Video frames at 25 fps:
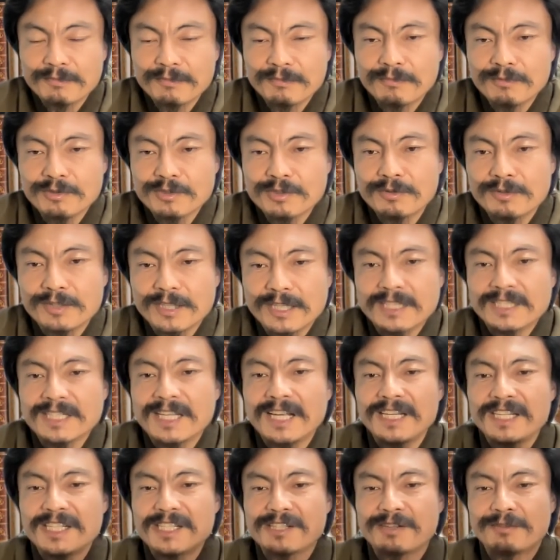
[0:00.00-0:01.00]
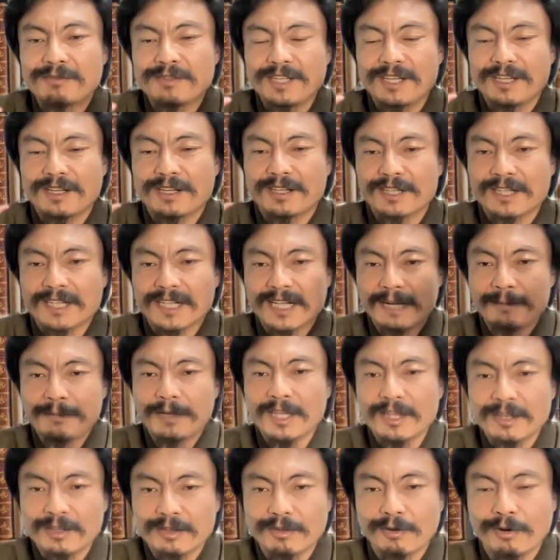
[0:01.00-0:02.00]
もちろんね、最初に
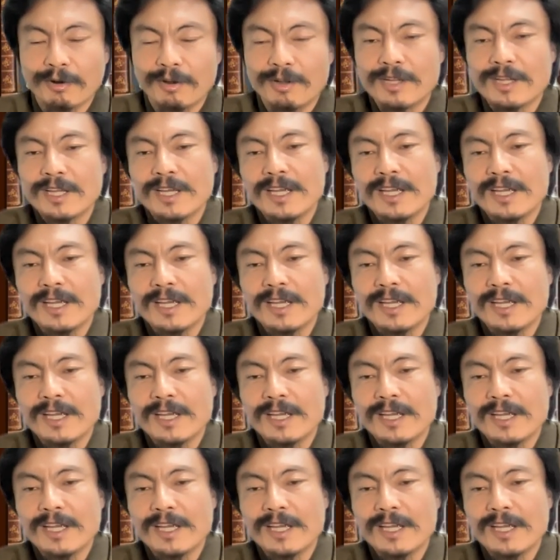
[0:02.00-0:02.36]
ガバッと